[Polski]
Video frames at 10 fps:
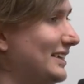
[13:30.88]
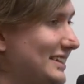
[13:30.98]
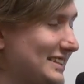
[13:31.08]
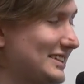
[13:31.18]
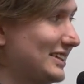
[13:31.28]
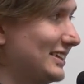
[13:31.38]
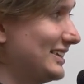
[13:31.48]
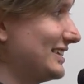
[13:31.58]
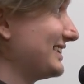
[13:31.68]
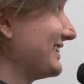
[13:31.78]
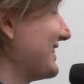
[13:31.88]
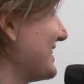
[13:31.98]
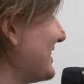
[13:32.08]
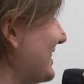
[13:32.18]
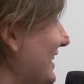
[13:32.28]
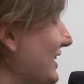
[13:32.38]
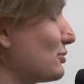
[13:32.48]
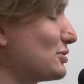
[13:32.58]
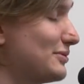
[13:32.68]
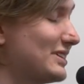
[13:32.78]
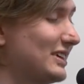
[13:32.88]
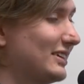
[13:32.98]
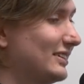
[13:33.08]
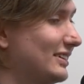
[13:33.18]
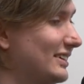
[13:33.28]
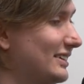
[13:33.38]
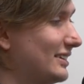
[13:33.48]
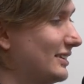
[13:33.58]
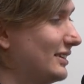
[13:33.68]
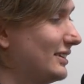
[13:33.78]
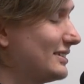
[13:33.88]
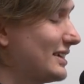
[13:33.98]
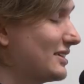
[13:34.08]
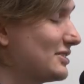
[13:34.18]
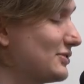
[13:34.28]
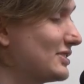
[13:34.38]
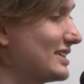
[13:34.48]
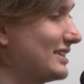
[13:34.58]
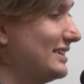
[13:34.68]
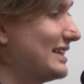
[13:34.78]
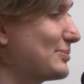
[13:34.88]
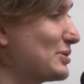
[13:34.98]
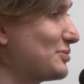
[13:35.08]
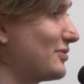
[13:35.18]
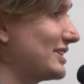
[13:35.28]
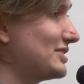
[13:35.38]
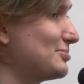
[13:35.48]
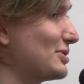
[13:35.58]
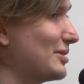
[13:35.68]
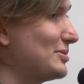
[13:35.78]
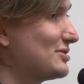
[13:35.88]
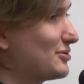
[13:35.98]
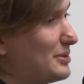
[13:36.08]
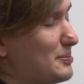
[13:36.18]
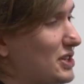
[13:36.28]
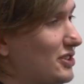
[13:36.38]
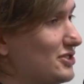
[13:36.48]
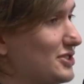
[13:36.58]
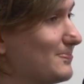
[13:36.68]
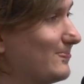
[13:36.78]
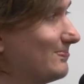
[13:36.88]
Niestety, e, takie usuwanie, e, takie rozwiązanie jak pozbywanie się programistów nie przechodzi.